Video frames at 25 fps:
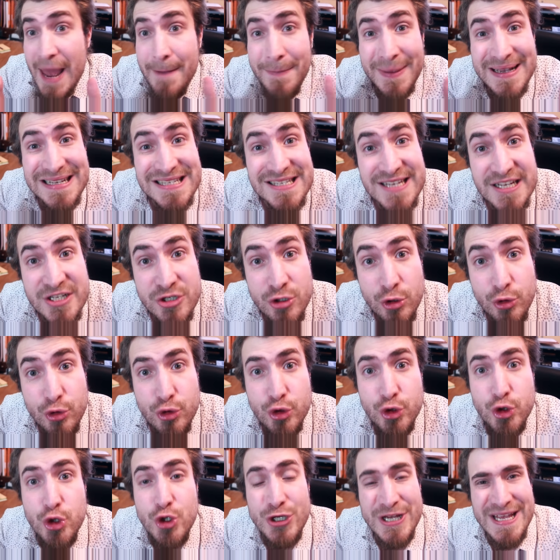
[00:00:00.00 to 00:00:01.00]
l'appréciation
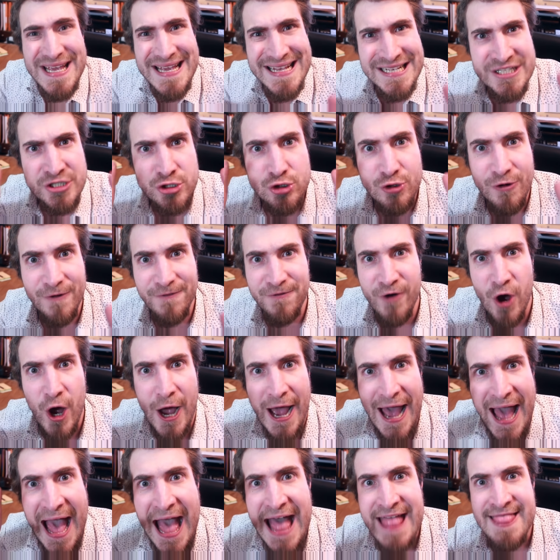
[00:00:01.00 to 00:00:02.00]
du juge est
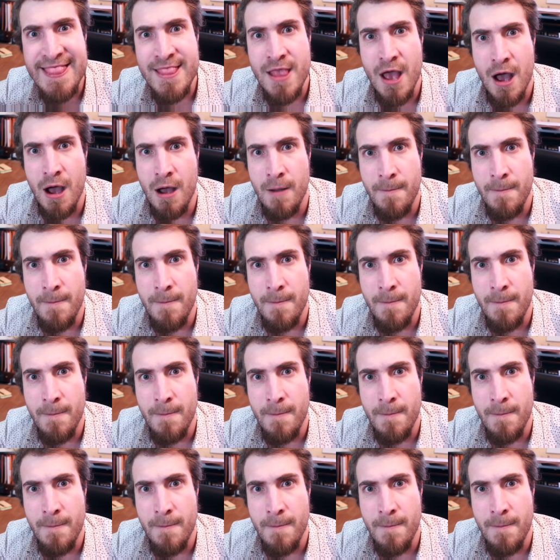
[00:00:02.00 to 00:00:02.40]
souveraine